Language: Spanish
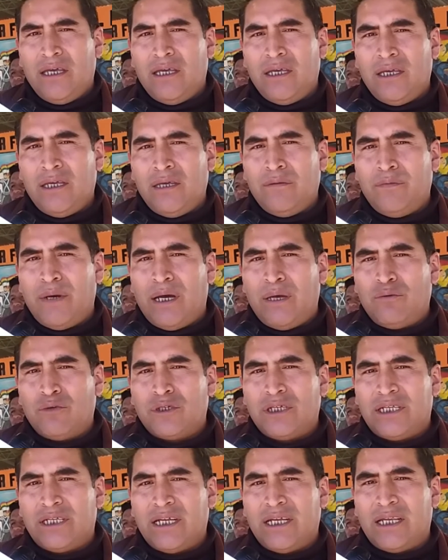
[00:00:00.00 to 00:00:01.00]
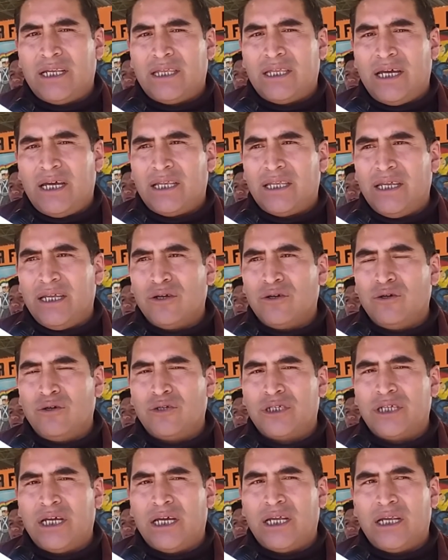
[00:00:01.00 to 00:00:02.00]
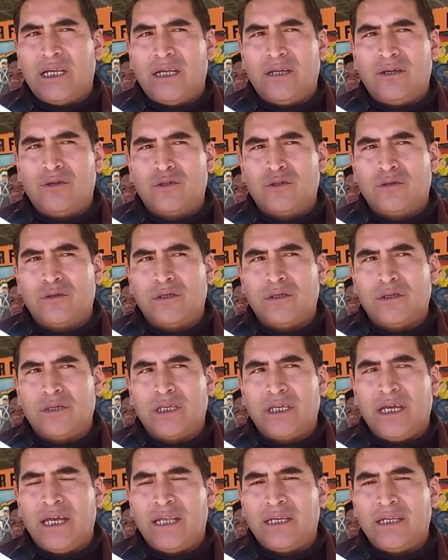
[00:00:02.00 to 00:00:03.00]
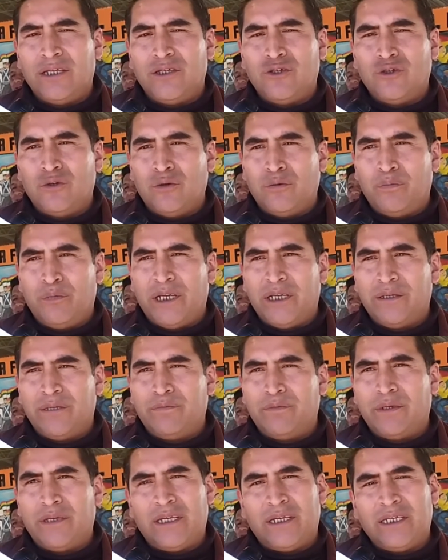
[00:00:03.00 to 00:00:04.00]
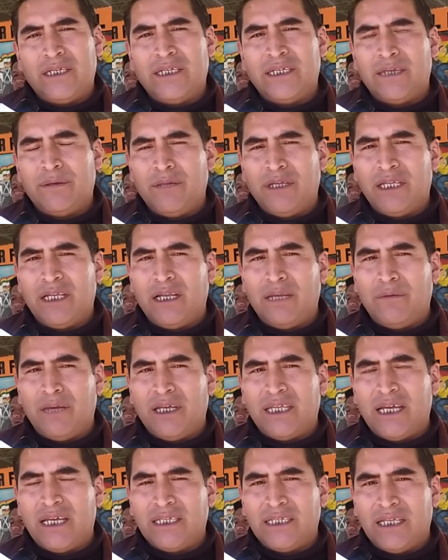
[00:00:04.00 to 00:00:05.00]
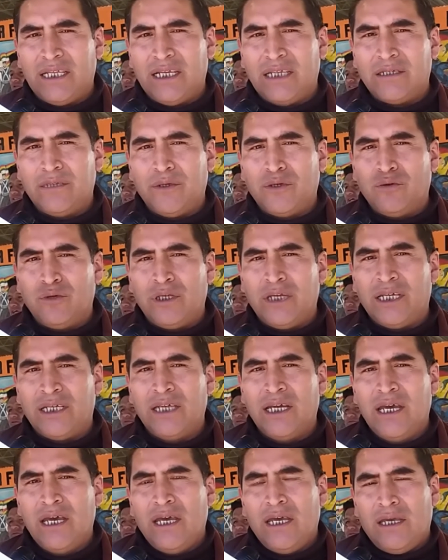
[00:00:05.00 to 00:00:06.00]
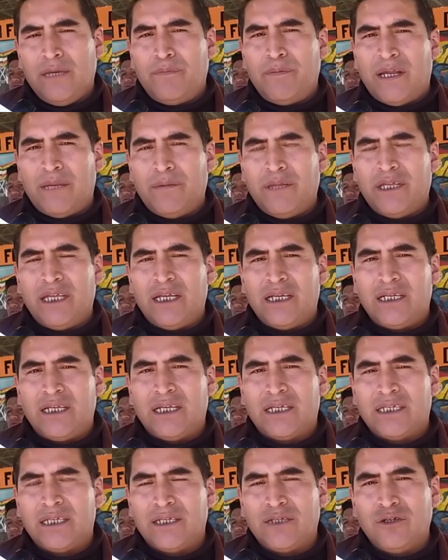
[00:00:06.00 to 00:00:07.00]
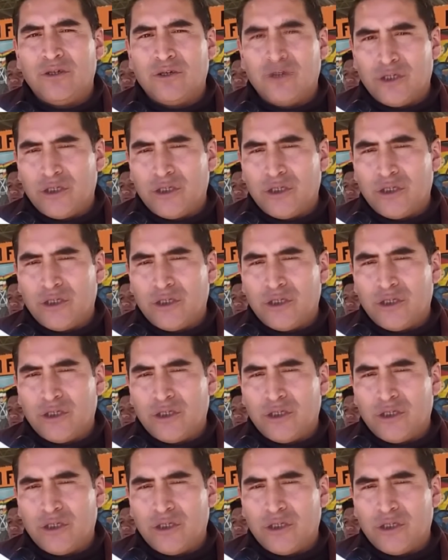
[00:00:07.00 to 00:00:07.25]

y vamos a tratar de encontrar a los que han hecho precisamente la matanza de las vicuñas y para meterle la sanción